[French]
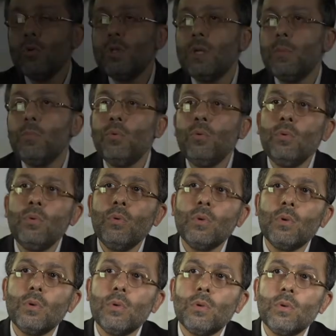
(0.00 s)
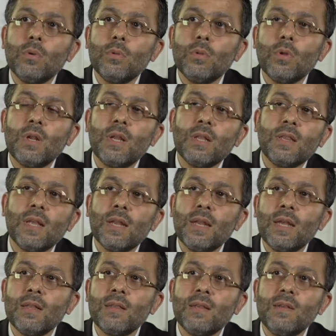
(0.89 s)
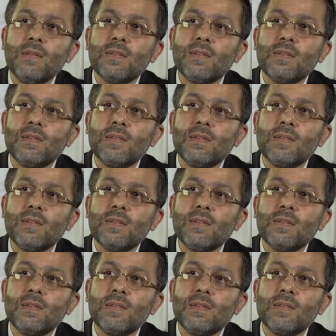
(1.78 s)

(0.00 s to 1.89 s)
Au début, euh, dans l'Internet,